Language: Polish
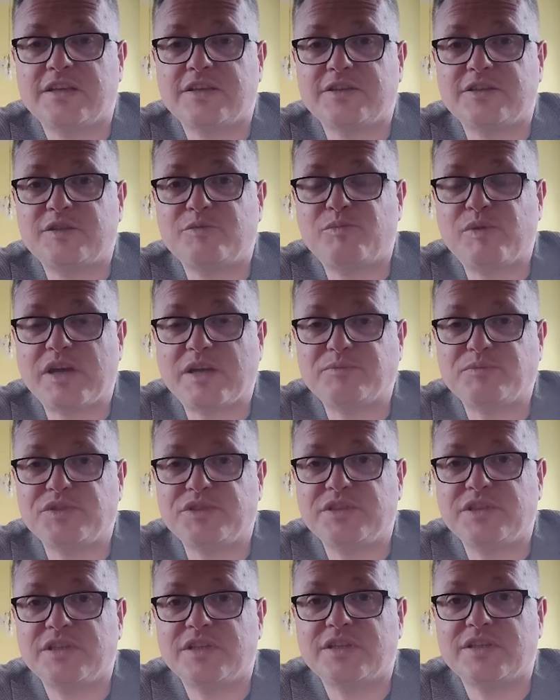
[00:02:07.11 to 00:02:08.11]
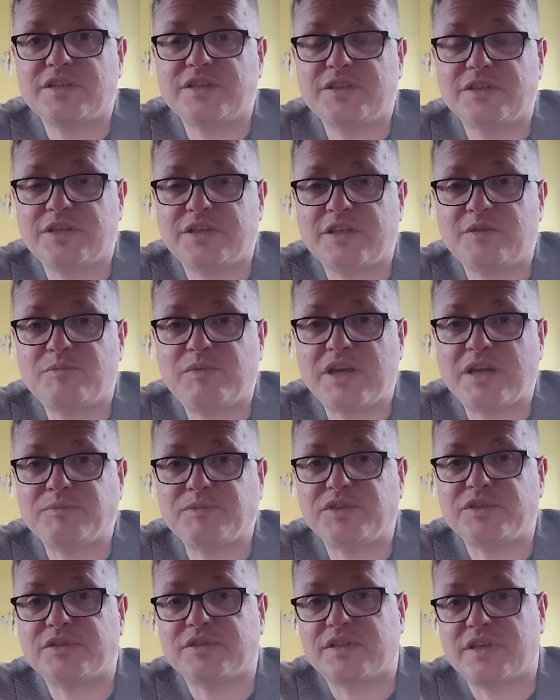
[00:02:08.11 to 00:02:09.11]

rybami i chlebani.